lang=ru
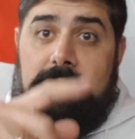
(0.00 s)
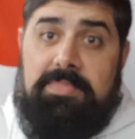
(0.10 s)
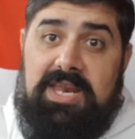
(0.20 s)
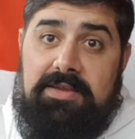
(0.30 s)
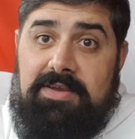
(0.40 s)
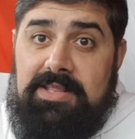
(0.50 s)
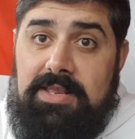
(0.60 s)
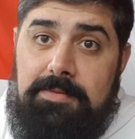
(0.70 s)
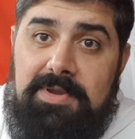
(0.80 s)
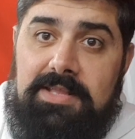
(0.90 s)
Привет,
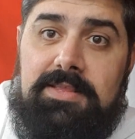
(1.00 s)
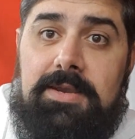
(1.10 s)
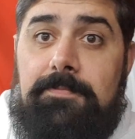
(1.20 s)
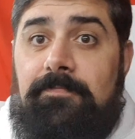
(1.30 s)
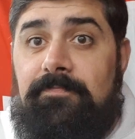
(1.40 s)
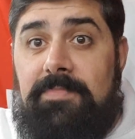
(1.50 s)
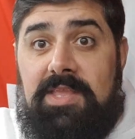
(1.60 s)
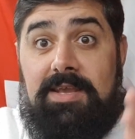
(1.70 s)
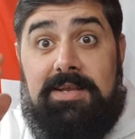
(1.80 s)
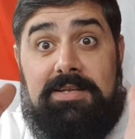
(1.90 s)
ребята!
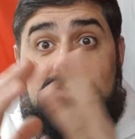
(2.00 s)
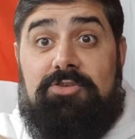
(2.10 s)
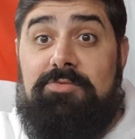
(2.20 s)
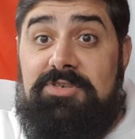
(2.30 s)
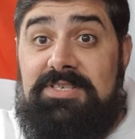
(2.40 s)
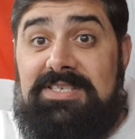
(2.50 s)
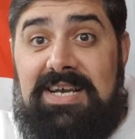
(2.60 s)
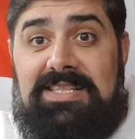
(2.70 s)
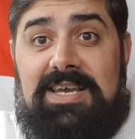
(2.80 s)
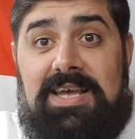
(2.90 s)
Что можно
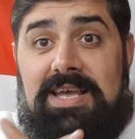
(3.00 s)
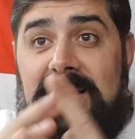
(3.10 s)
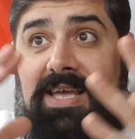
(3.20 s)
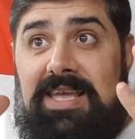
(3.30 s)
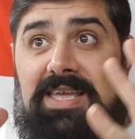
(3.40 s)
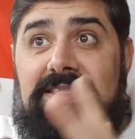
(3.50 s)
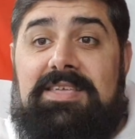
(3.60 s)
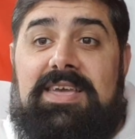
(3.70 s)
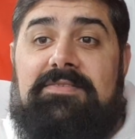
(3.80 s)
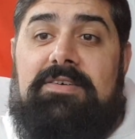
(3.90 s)
сказать?
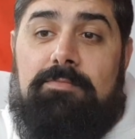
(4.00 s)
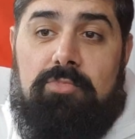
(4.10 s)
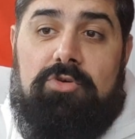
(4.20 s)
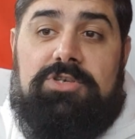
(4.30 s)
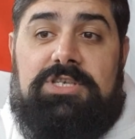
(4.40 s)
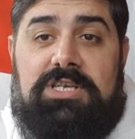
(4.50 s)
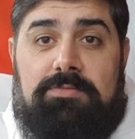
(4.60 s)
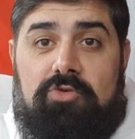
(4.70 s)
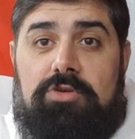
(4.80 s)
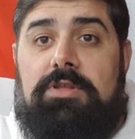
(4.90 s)
ETF больше не
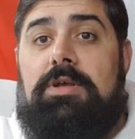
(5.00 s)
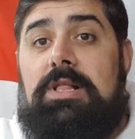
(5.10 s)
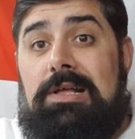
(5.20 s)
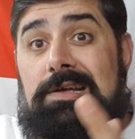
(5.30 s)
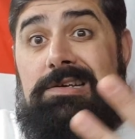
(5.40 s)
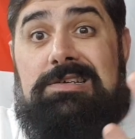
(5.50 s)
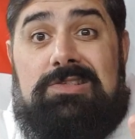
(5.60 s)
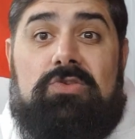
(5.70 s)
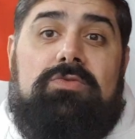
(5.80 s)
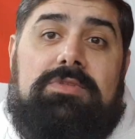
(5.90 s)
будет.
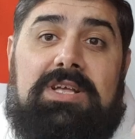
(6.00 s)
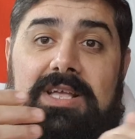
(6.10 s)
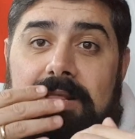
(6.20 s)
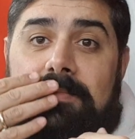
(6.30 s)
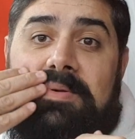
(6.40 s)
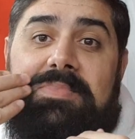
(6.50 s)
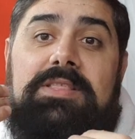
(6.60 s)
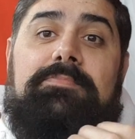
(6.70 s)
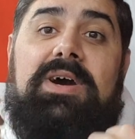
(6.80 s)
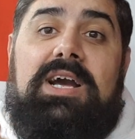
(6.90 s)
Ну, на данный
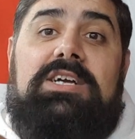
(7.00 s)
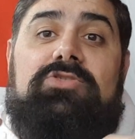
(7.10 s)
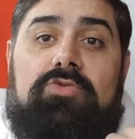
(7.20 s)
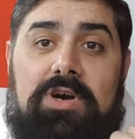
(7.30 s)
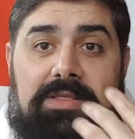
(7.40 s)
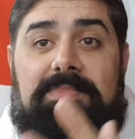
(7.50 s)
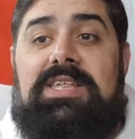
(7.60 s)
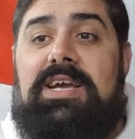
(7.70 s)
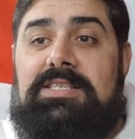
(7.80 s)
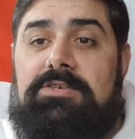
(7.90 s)
момент пока что
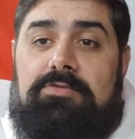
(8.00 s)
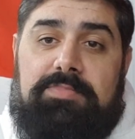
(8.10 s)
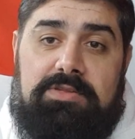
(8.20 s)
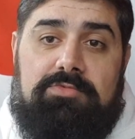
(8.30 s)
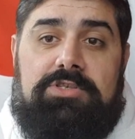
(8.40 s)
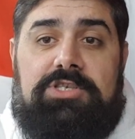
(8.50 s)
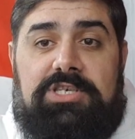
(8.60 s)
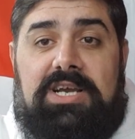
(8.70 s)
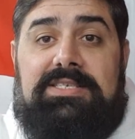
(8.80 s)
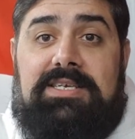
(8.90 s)
отменяется он, потому что
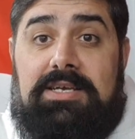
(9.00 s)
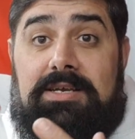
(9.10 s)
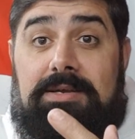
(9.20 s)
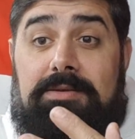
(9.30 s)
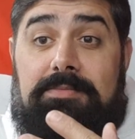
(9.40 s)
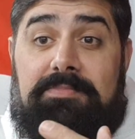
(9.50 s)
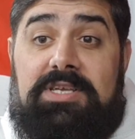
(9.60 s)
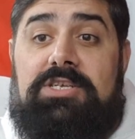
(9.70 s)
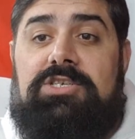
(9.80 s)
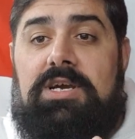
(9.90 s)
Чикагская
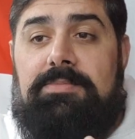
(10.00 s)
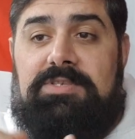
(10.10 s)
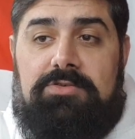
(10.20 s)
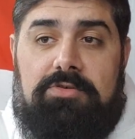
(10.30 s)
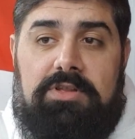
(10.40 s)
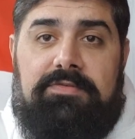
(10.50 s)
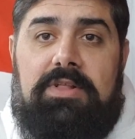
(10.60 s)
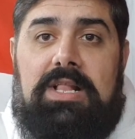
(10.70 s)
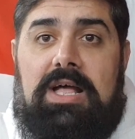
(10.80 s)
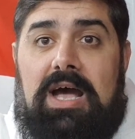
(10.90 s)
биржа опционов,
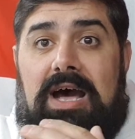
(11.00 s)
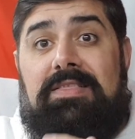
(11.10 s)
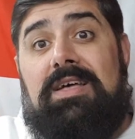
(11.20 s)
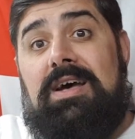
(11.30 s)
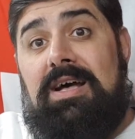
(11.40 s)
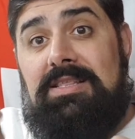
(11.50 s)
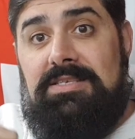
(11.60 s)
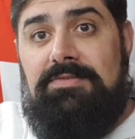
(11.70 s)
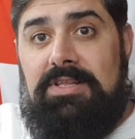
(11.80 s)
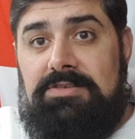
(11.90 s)
она
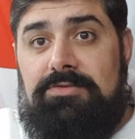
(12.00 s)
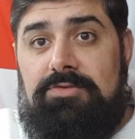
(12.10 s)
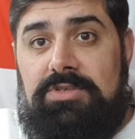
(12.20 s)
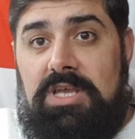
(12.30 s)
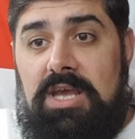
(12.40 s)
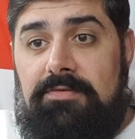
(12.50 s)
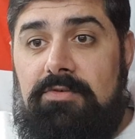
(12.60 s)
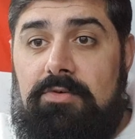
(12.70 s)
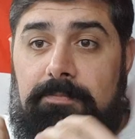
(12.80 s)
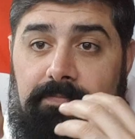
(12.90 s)
отозвала свою
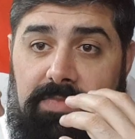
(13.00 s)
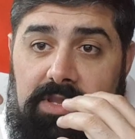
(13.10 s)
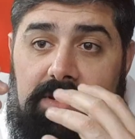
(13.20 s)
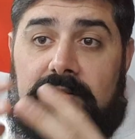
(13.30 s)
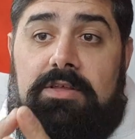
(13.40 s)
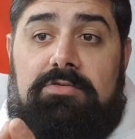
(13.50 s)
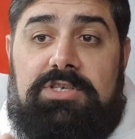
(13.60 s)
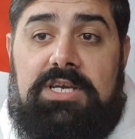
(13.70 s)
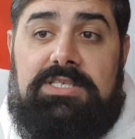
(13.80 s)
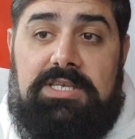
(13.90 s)
заявку на
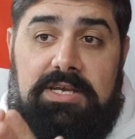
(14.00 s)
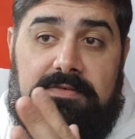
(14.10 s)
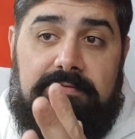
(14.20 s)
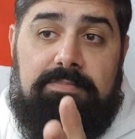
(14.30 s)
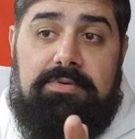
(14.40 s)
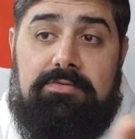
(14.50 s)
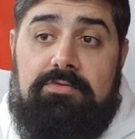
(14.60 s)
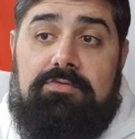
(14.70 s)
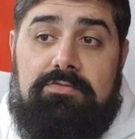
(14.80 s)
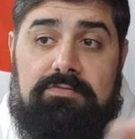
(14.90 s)
участие в,
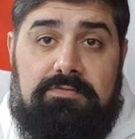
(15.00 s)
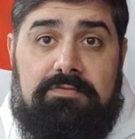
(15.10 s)
ну,